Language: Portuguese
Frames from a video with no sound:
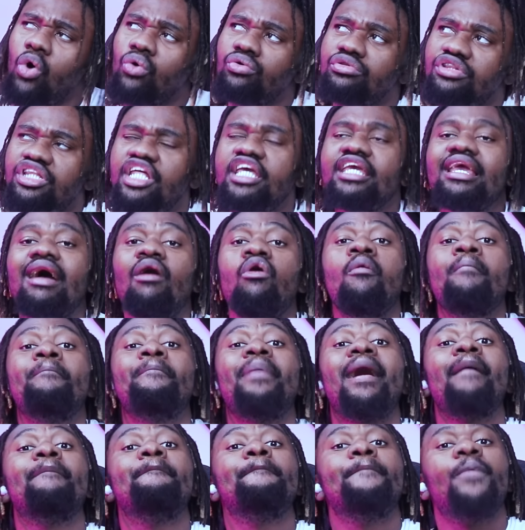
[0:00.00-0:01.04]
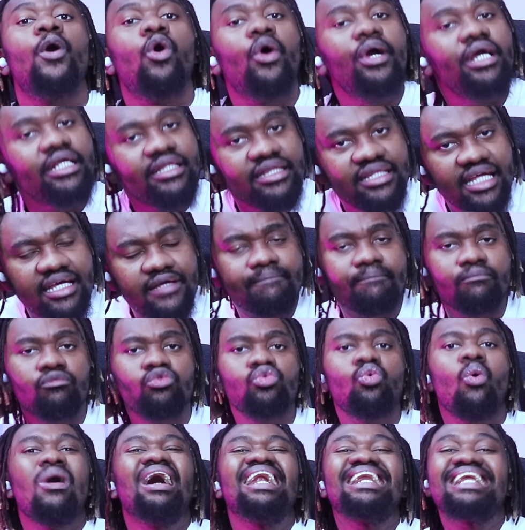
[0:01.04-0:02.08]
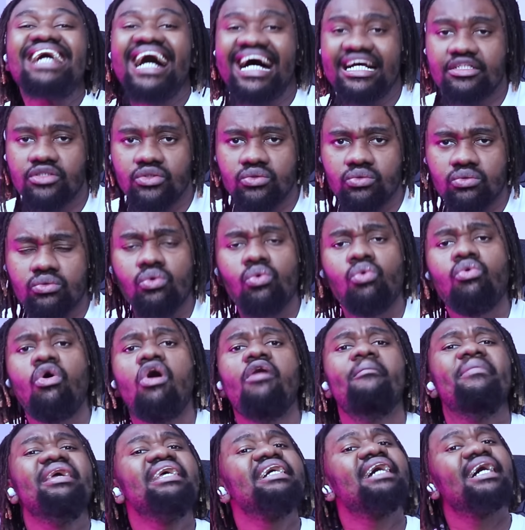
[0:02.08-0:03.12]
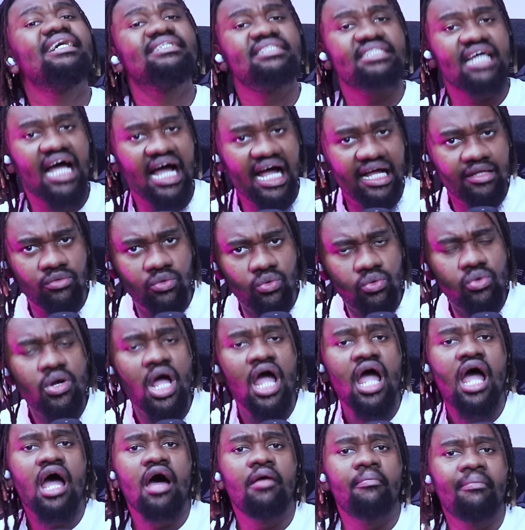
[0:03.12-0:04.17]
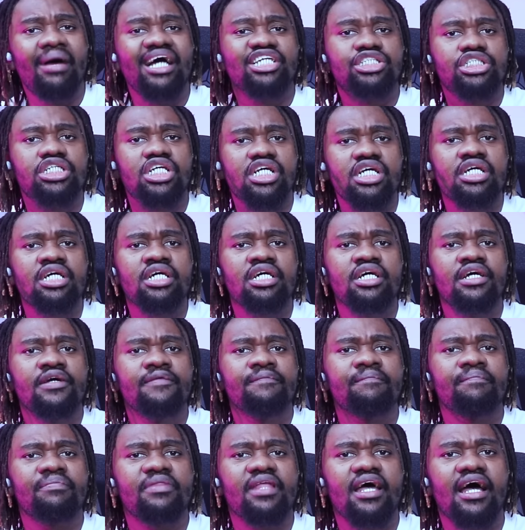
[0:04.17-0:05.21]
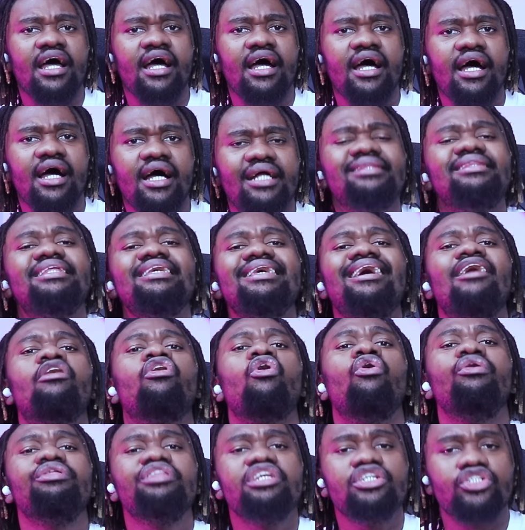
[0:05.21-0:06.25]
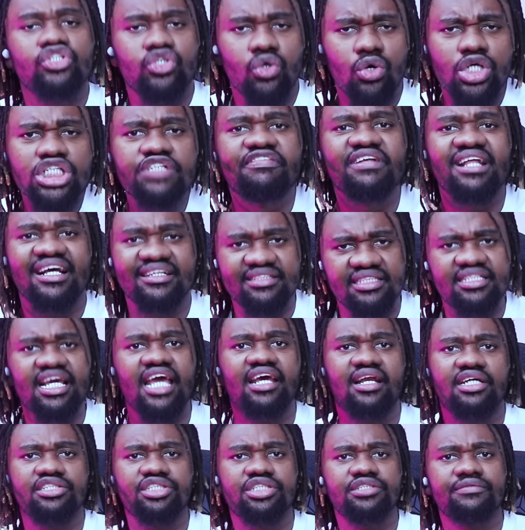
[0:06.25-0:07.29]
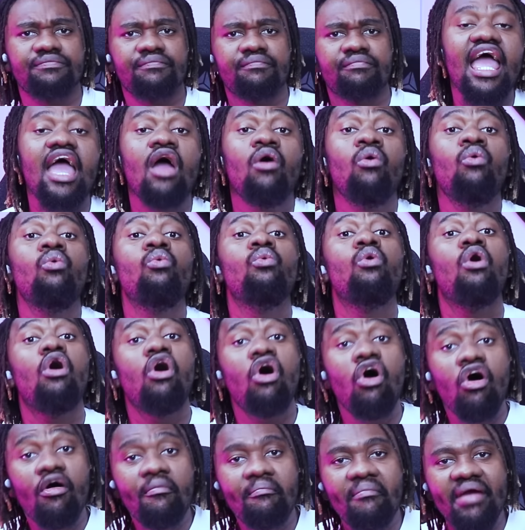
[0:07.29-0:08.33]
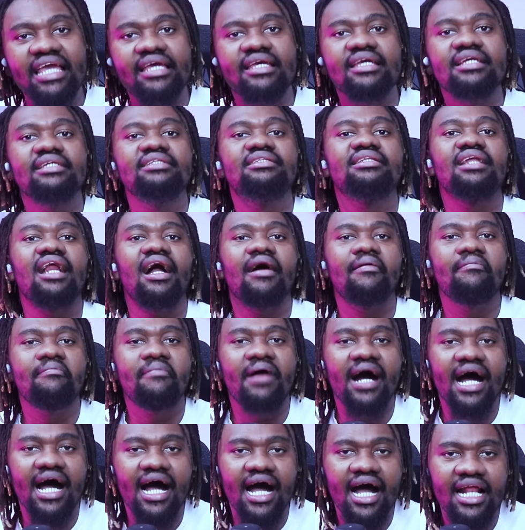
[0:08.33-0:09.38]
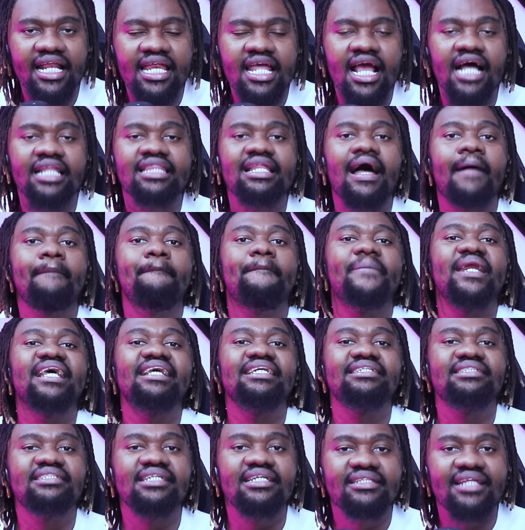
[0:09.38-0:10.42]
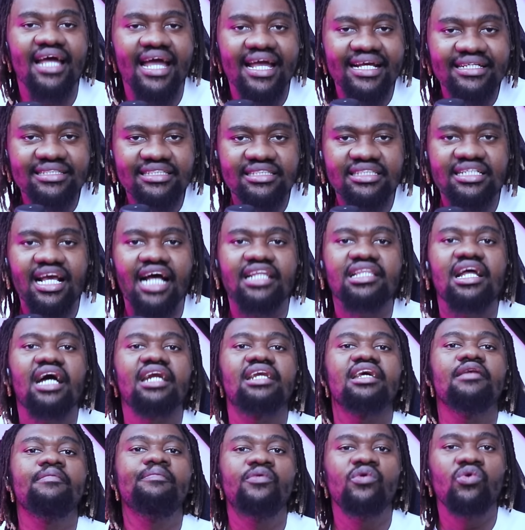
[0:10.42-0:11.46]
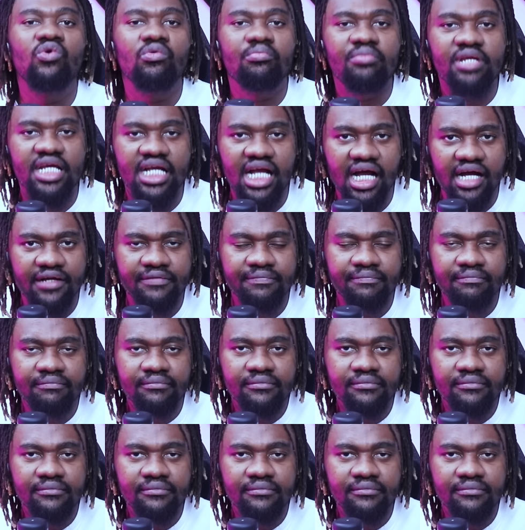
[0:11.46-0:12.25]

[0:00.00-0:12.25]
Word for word: ou tinha um papoite do arraso, um homem casado, mas que uh, tinha condições financeiras. É um homem que trabalha na presidência da República.